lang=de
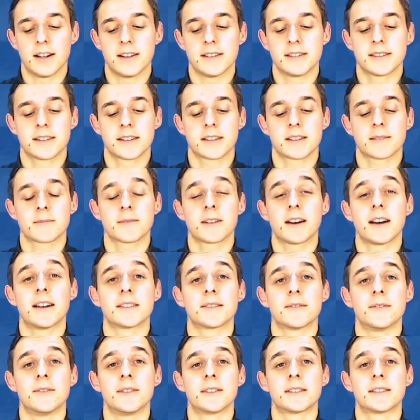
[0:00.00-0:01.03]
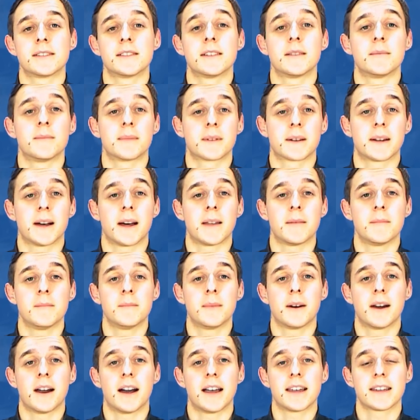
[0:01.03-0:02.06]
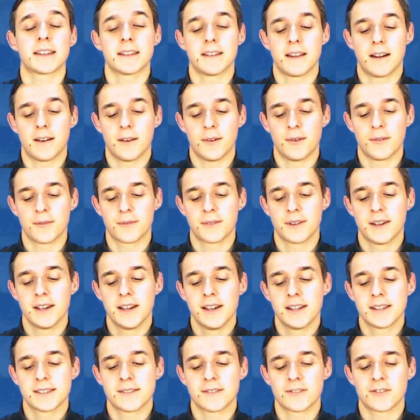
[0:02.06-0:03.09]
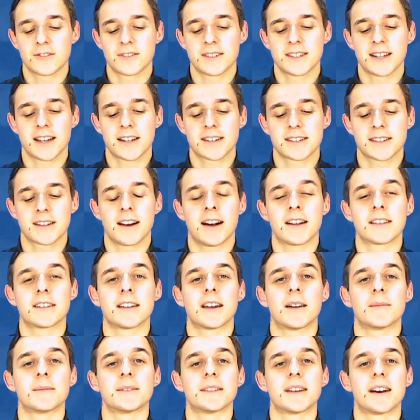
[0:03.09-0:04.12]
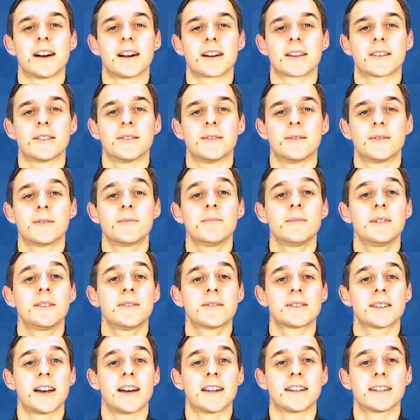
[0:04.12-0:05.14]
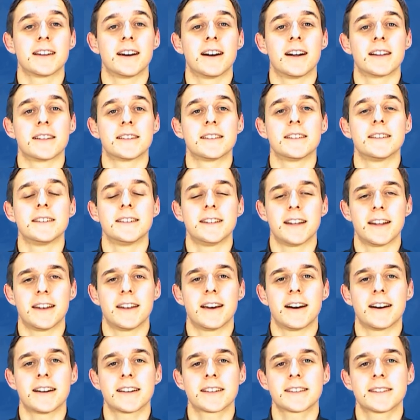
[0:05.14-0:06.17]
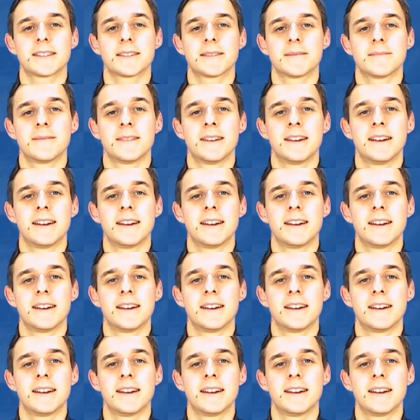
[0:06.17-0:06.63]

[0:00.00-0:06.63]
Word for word: halten sich im Kreis Uelzen in bekannten Bereichen auf, zwischen 6 Grad am Tag und minus 1 Grad in der Nacht.